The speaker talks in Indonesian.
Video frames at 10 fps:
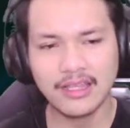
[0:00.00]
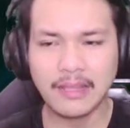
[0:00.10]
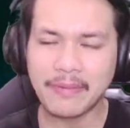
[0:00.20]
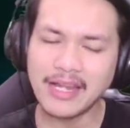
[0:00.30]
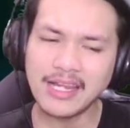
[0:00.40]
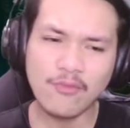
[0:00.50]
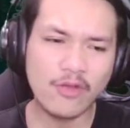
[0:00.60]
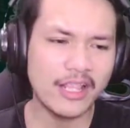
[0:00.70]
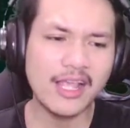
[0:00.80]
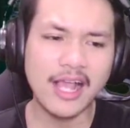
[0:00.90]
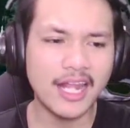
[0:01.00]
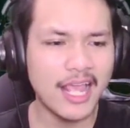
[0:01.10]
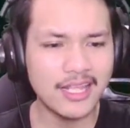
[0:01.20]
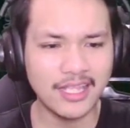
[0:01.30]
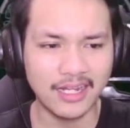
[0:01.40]
tapi kan dia mukanya nggak
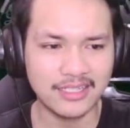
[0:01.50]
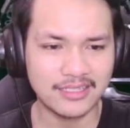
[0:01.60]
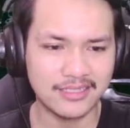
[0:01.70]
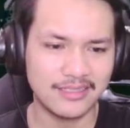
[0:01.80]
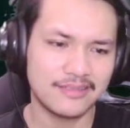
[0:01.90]
kelihatan guys